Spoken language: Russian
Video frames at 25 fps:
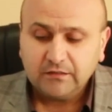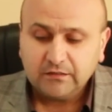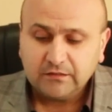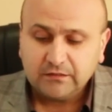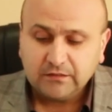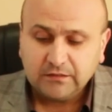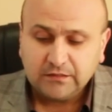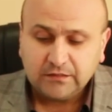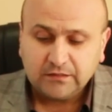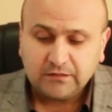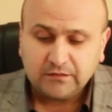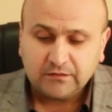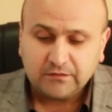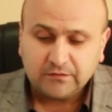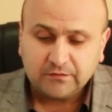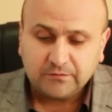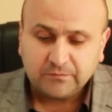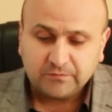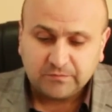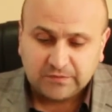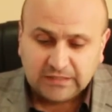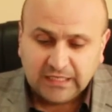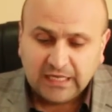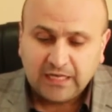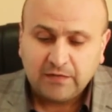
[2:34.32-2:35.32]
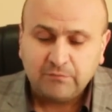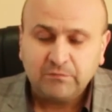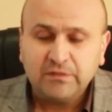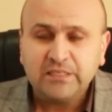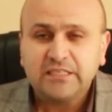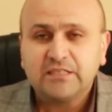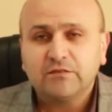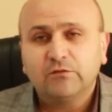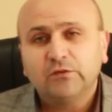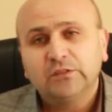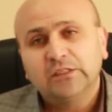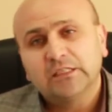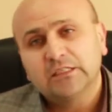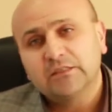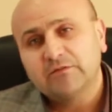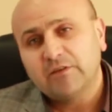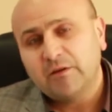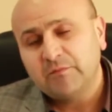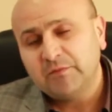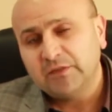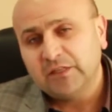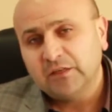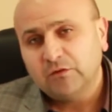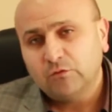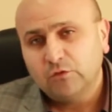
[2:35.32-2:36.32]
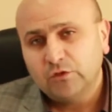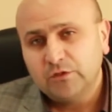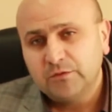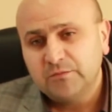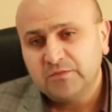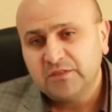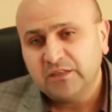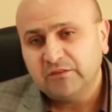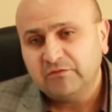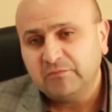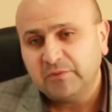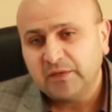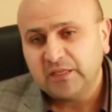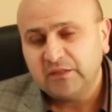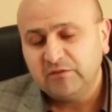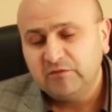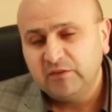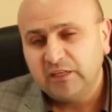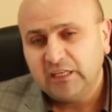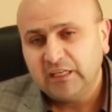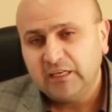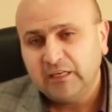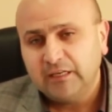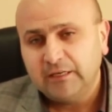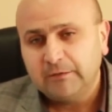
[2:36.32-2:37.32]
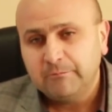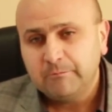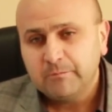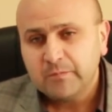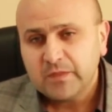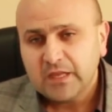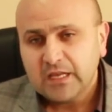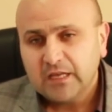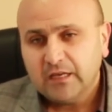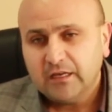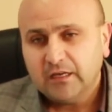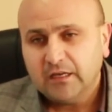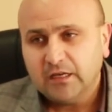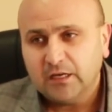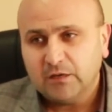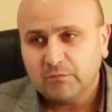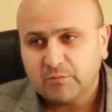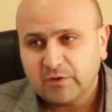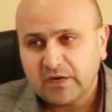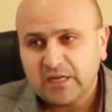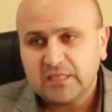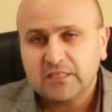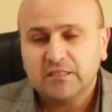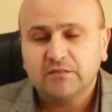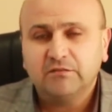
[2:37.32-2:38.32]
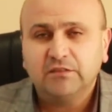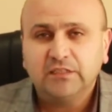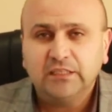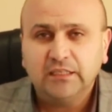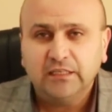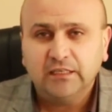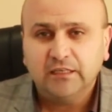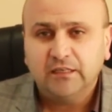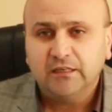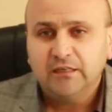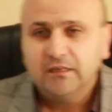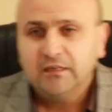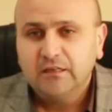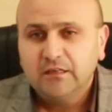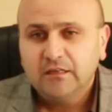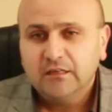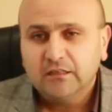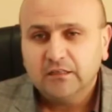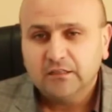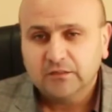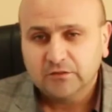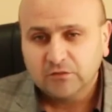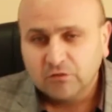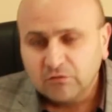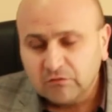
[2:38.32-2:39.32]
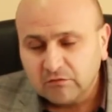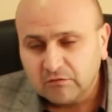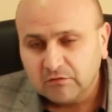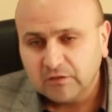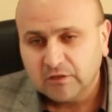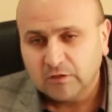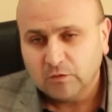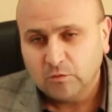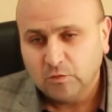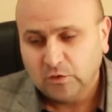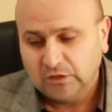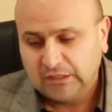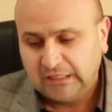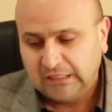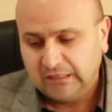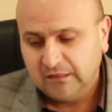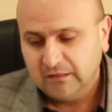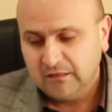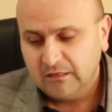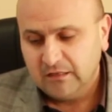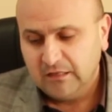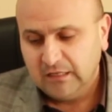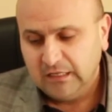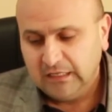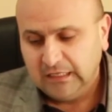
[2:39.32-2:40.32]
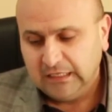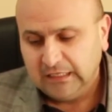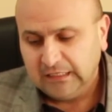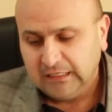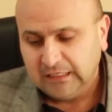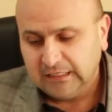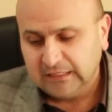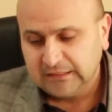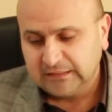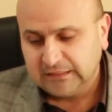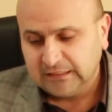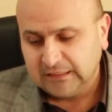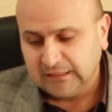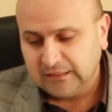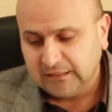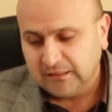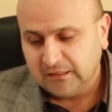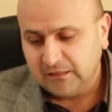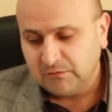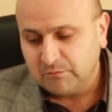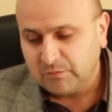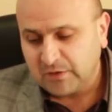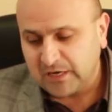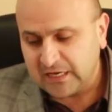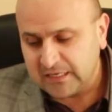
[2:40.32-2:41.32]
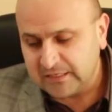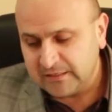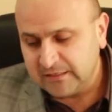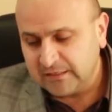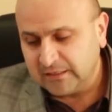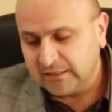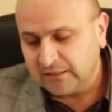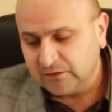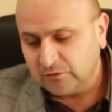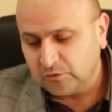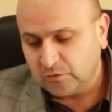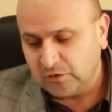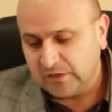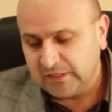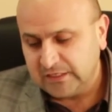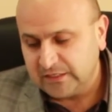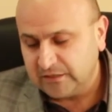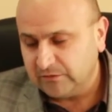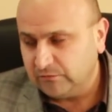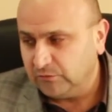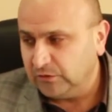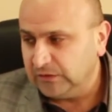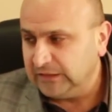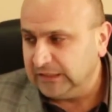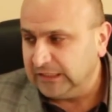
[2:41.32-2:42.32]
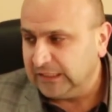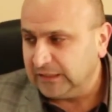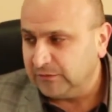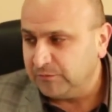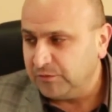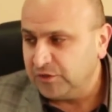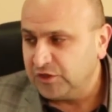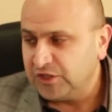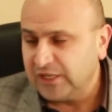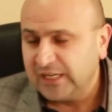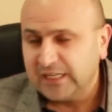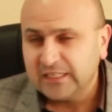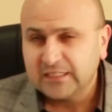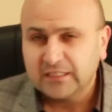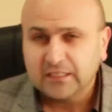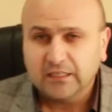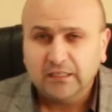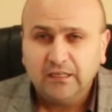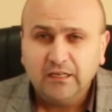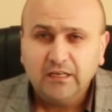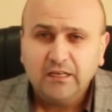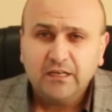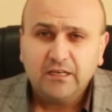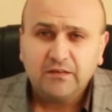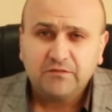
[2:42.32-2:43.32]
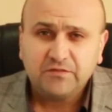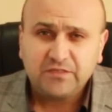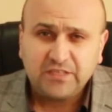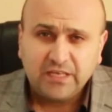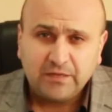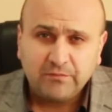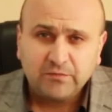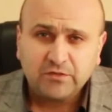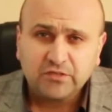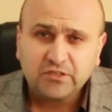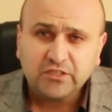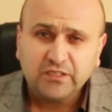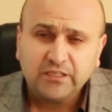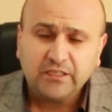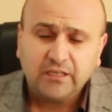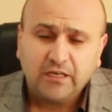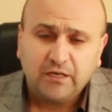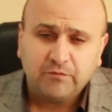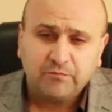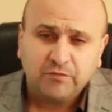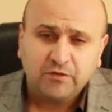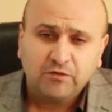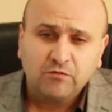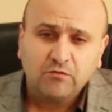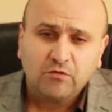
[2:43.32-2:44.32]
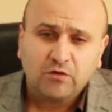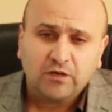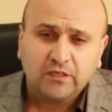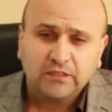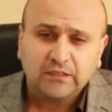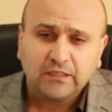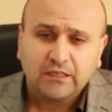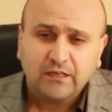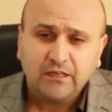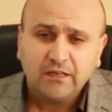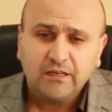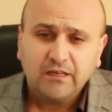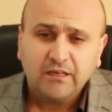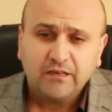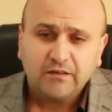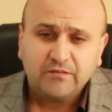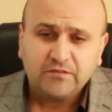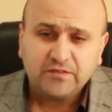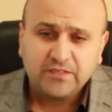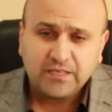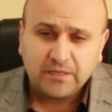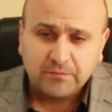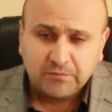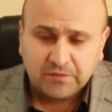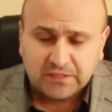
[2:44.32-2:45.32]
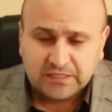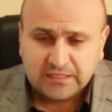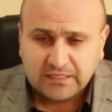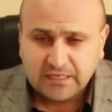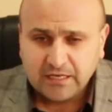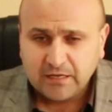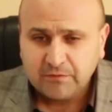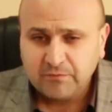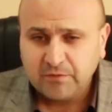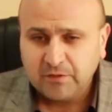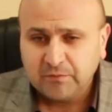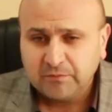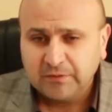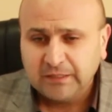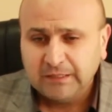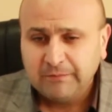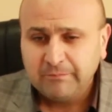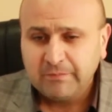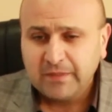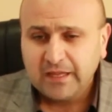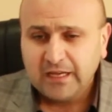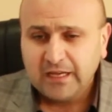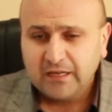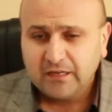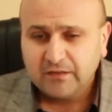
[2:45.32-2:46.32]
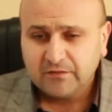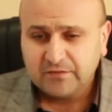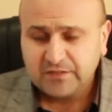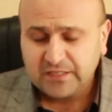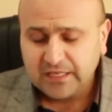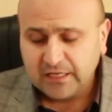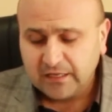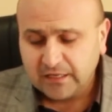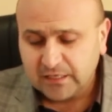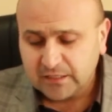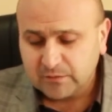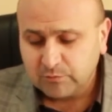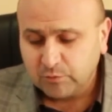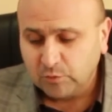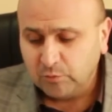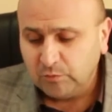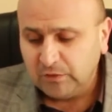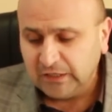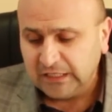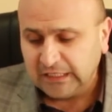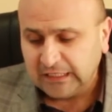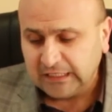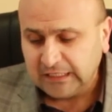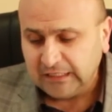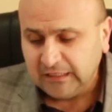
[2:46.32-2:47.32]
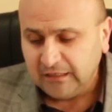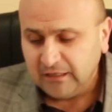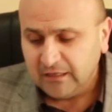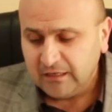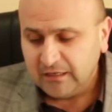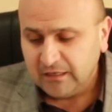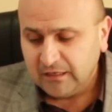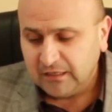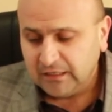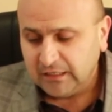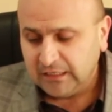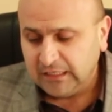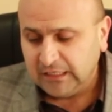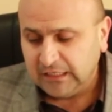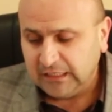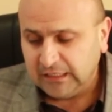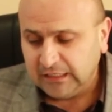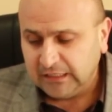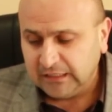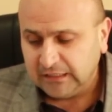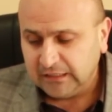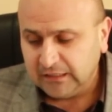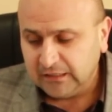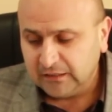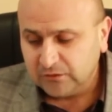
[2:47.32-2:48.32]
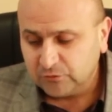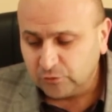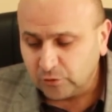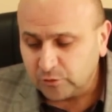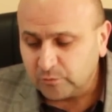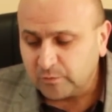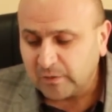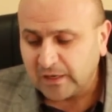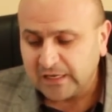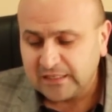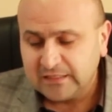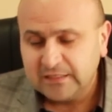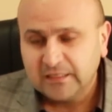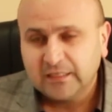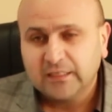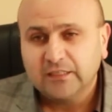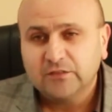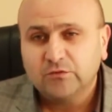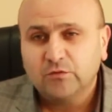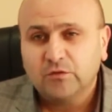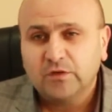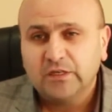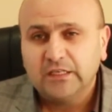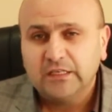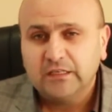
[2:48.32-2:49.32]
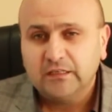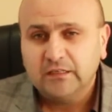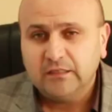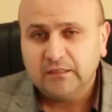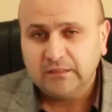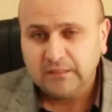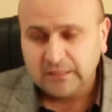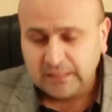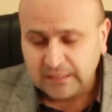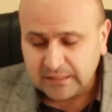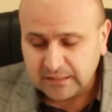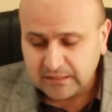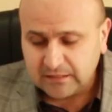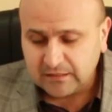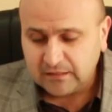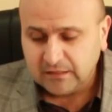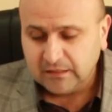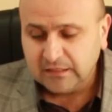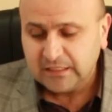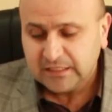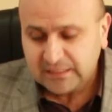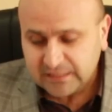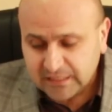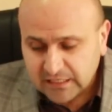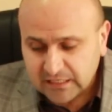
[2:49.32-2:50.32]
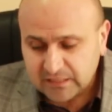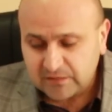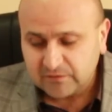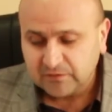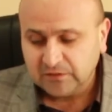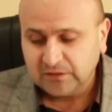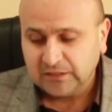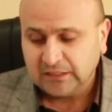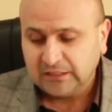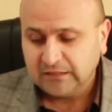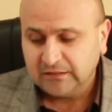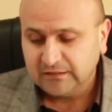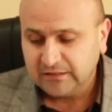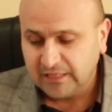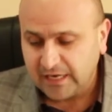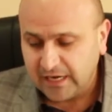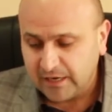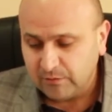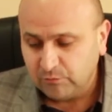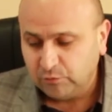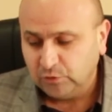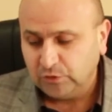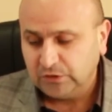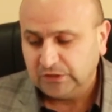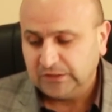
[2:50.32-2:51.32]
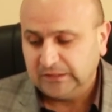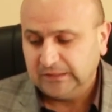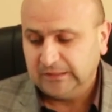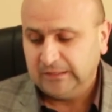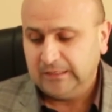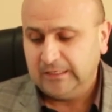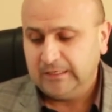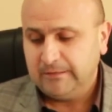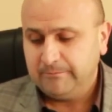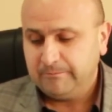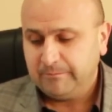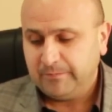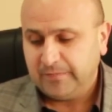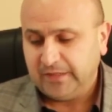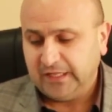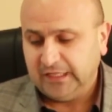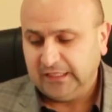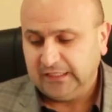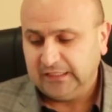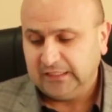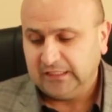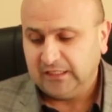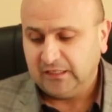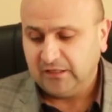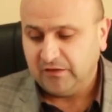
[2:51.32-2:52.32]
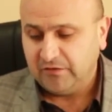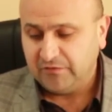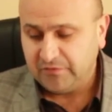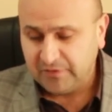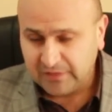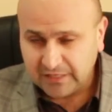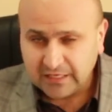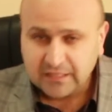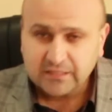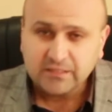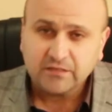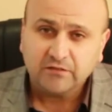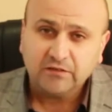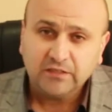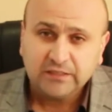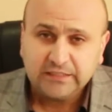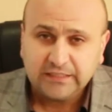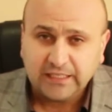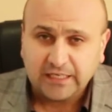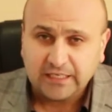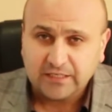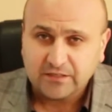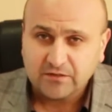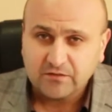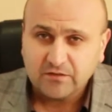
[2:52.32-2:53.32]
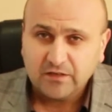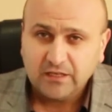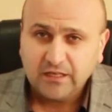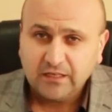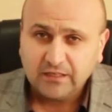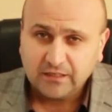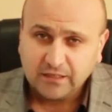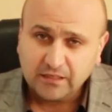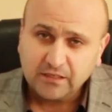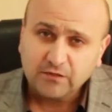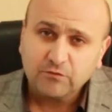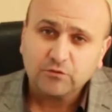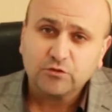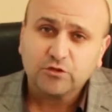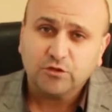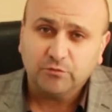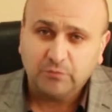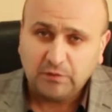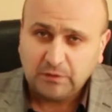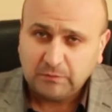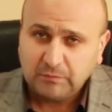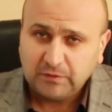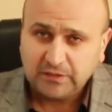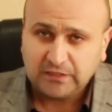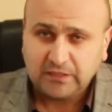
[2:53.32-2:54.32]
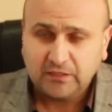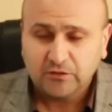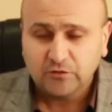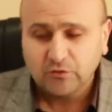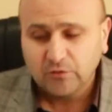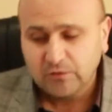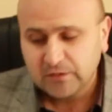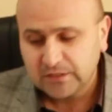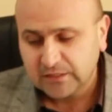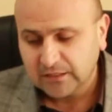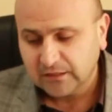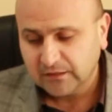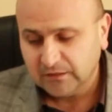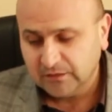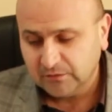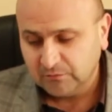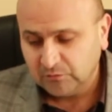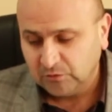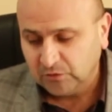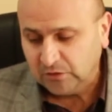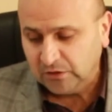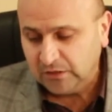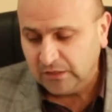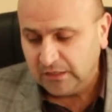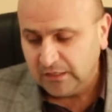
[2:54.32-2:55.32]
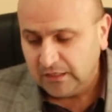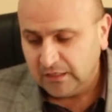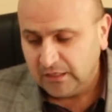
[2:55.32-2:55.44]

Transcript: Э, да, мы сегодня с вами находимся в преддверии празднования Нового года. Это праздник, который сегодня отмечается всеми жителями города, всеми семьями, всей республикой. И тот праздник, который, не естественно, требует э, финансовых средств для того, чтобы подготовиться к нему.